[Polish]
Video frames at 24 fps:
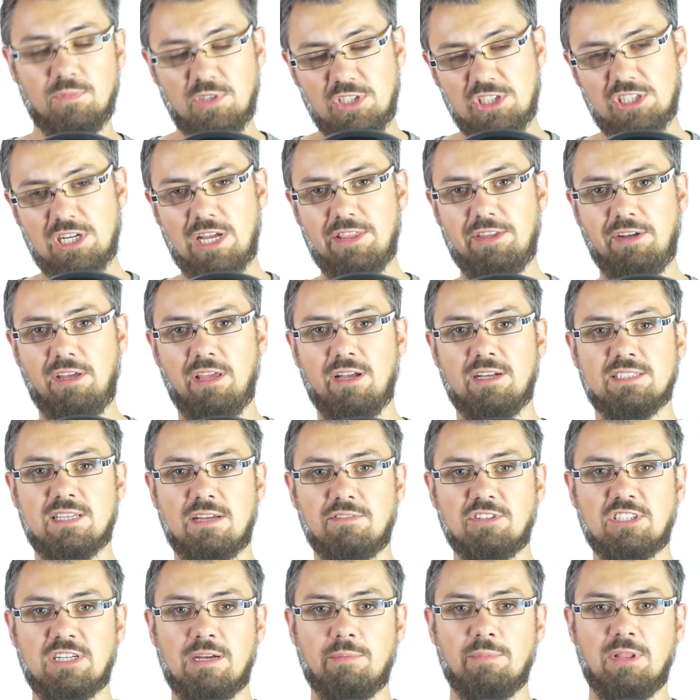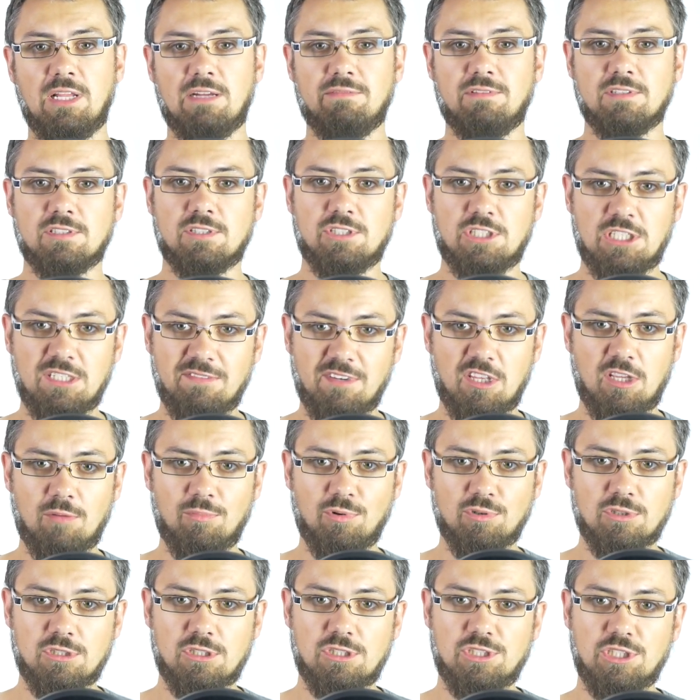Dzisiaj, tak jak zawsze, mam dla Was trzy
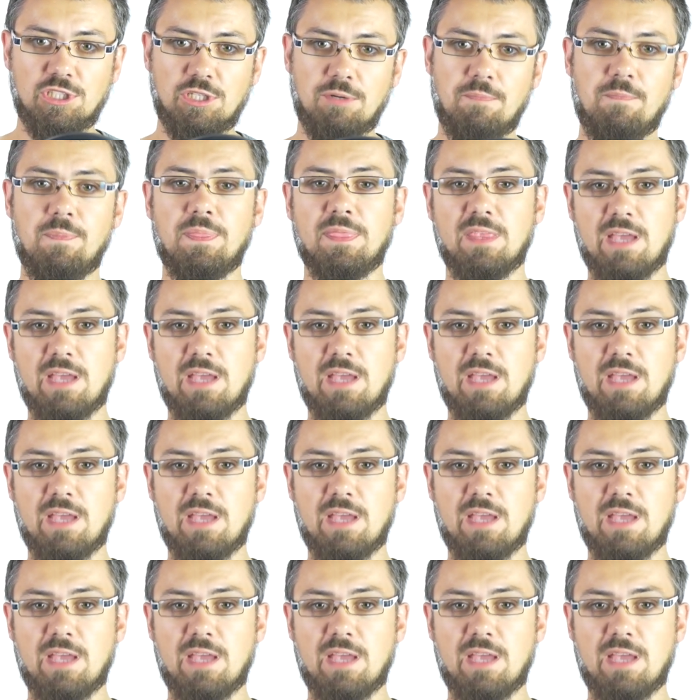wiadomości,